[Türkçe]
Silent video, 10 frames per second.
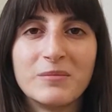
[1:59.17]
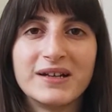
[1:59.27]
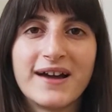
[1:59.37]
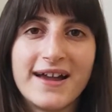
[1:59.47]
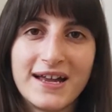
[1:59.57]

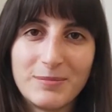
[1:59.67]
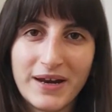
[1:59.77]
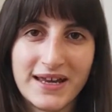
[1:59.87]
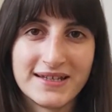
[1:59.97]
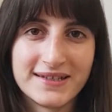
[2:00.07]
bir
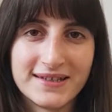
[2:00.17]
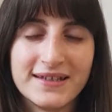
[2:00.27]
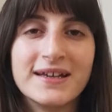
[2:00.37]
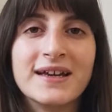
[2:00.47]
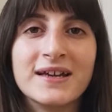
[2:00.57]
hayalperest.
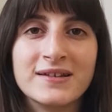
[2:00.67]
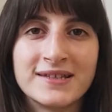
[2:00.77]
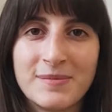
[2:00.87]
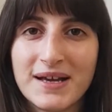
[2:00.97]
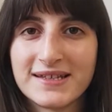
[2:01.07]

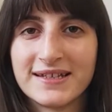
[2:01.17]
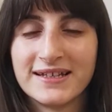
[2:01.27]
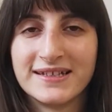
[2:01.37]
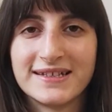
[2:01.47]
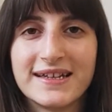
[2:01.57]

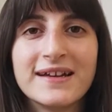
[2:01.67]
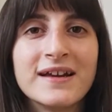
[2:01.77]
Sebastian ise